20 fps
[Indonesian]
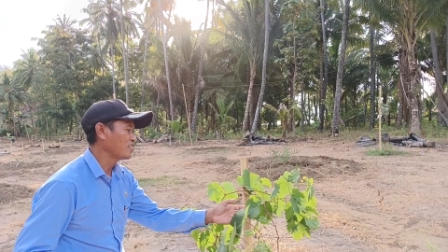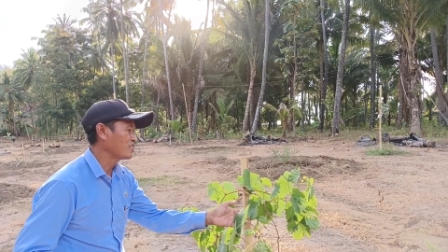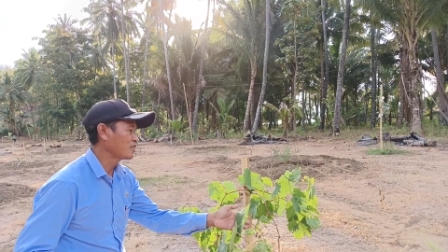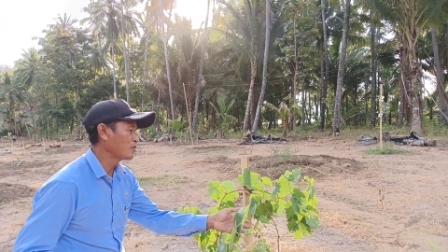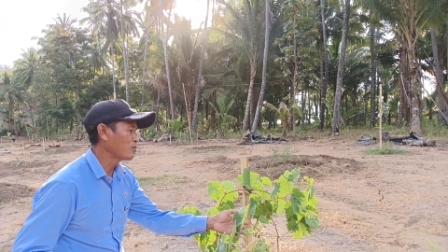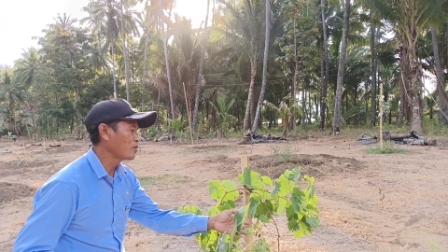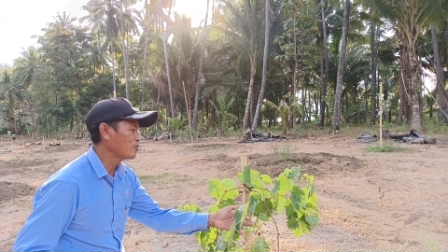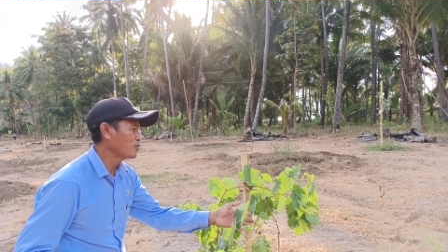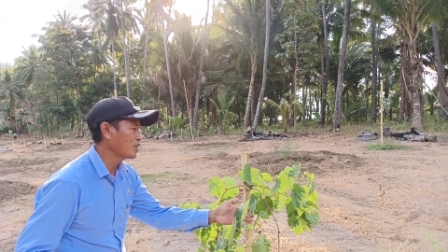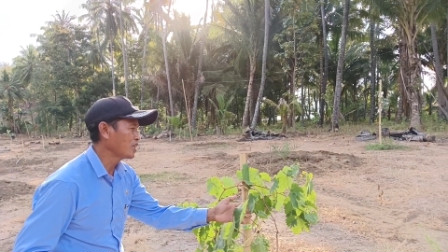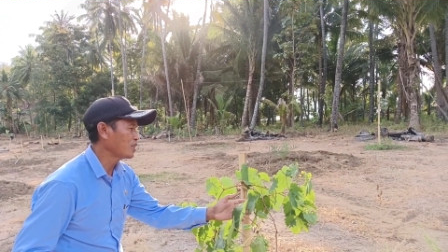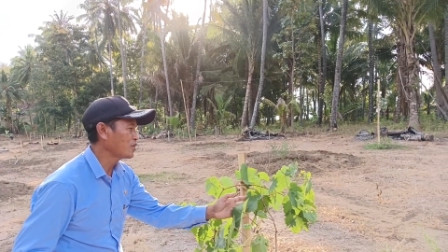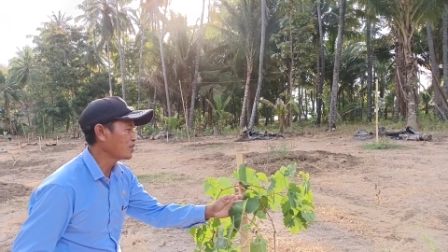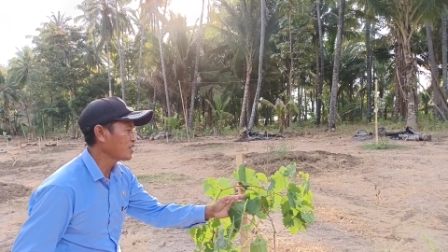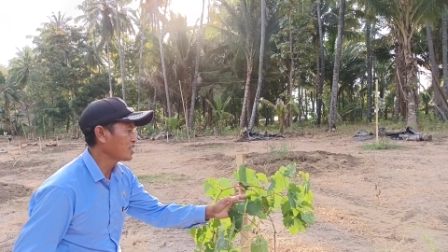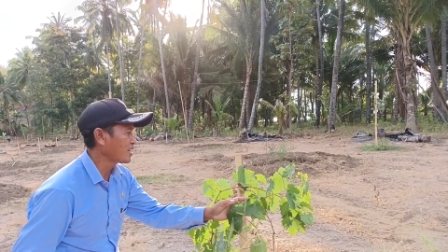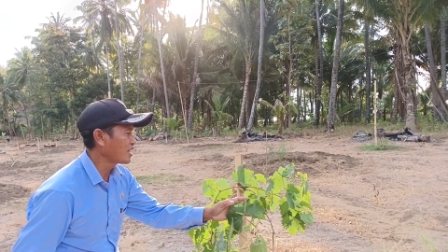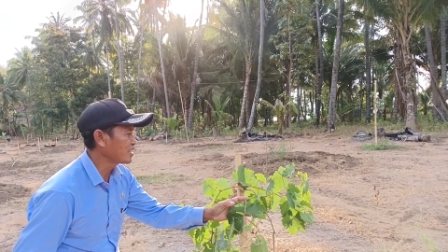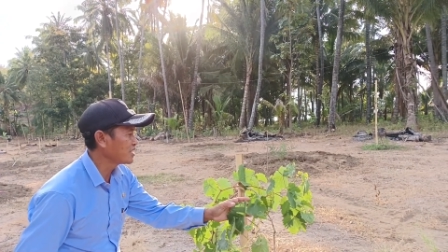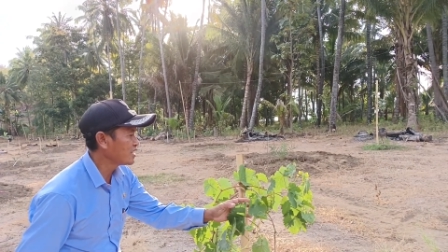jadi sebelumnya itu
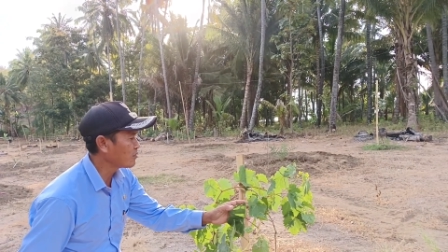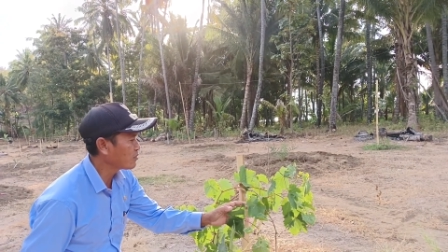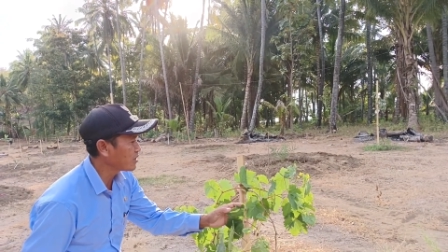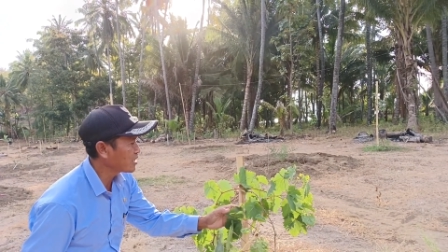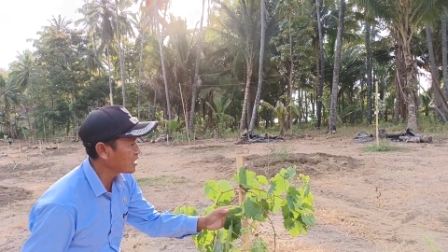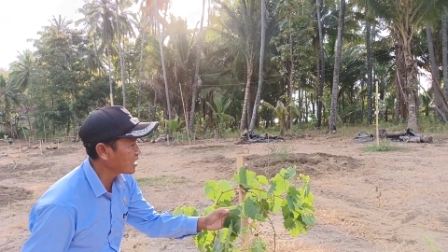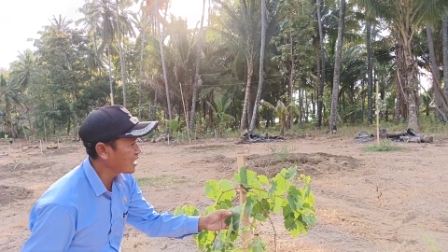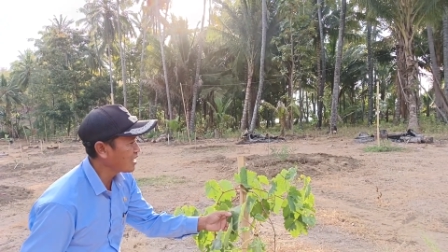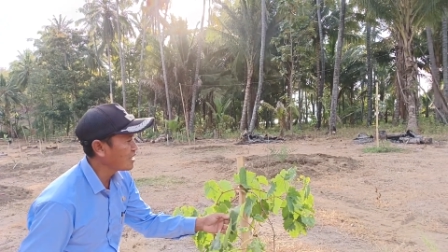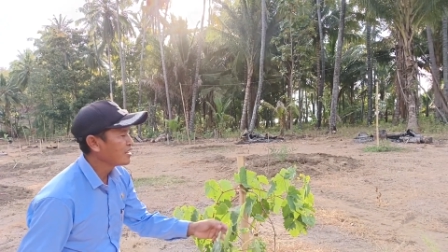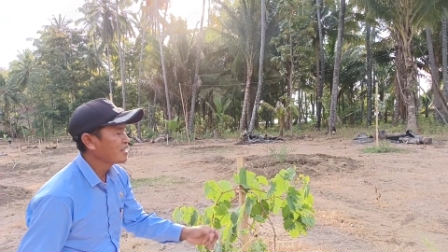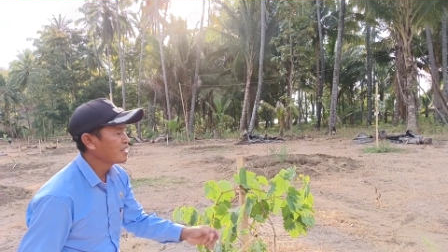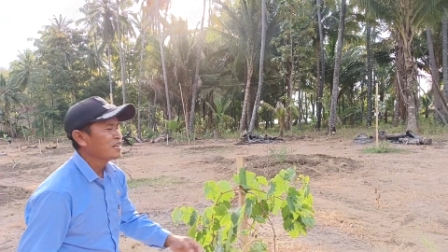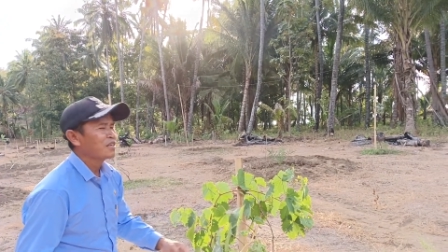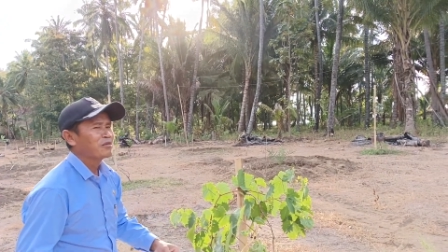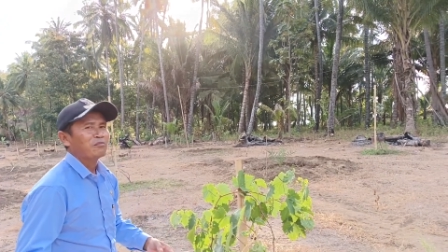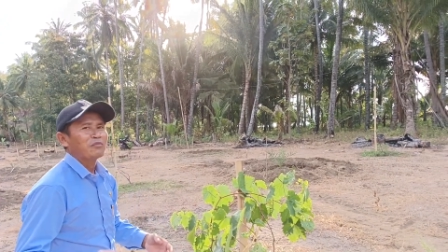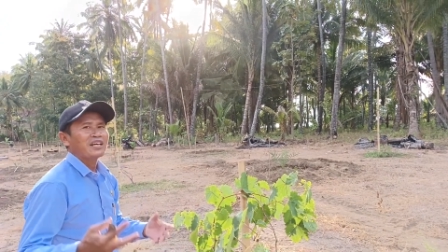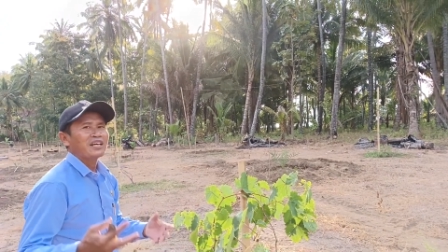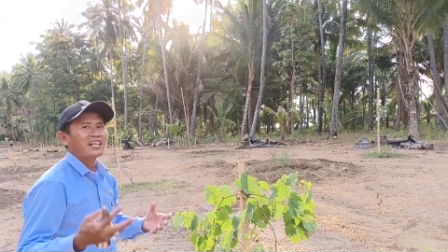kita hanya mengenal
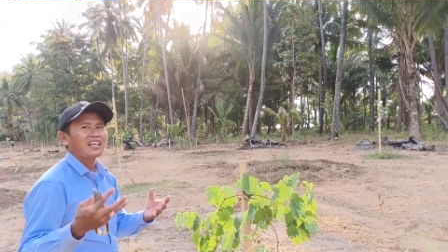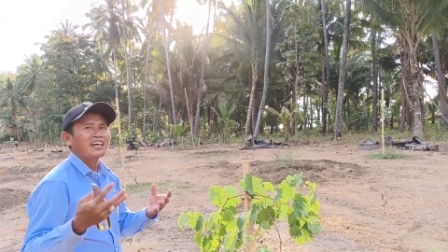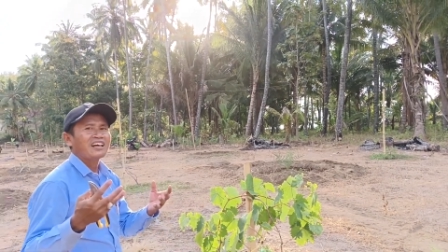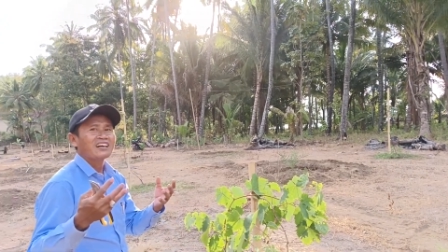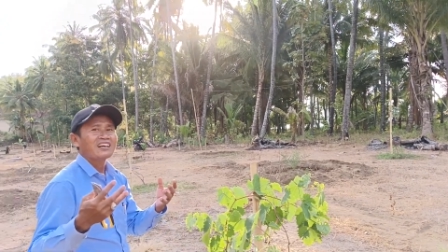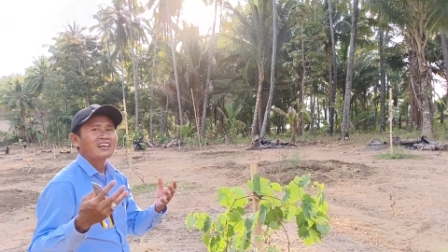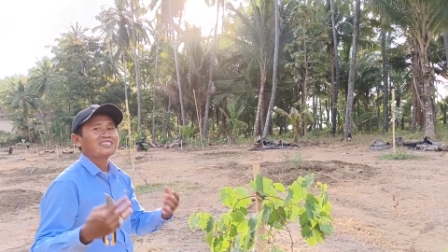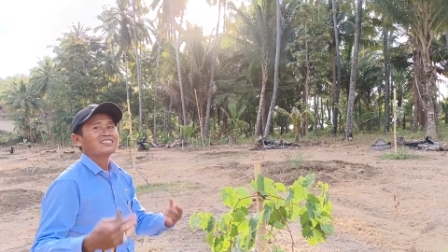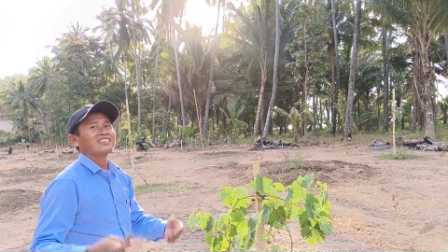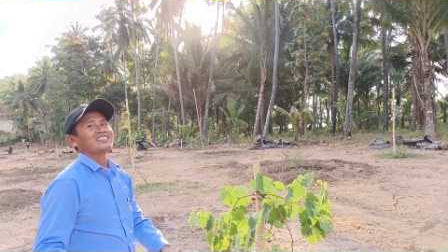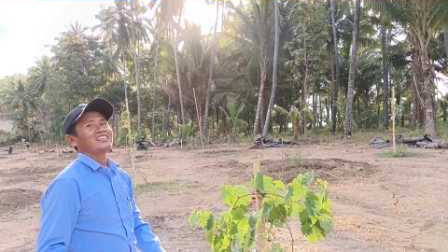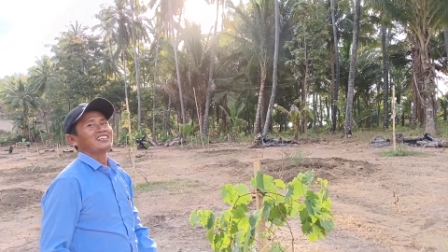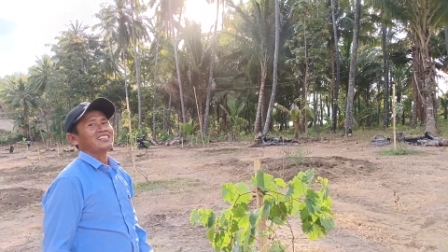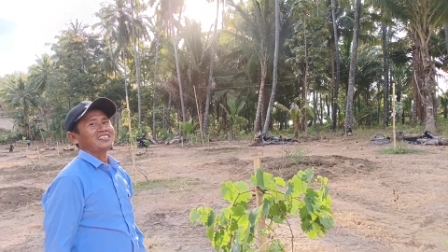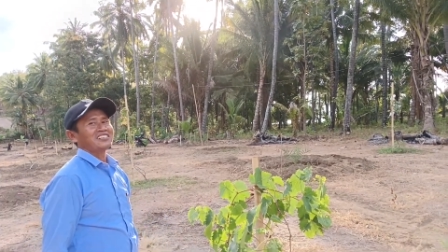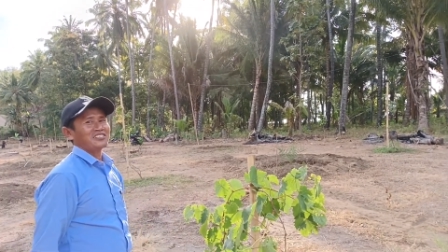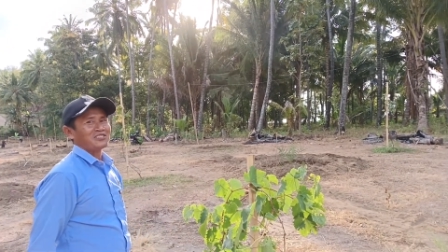bela saja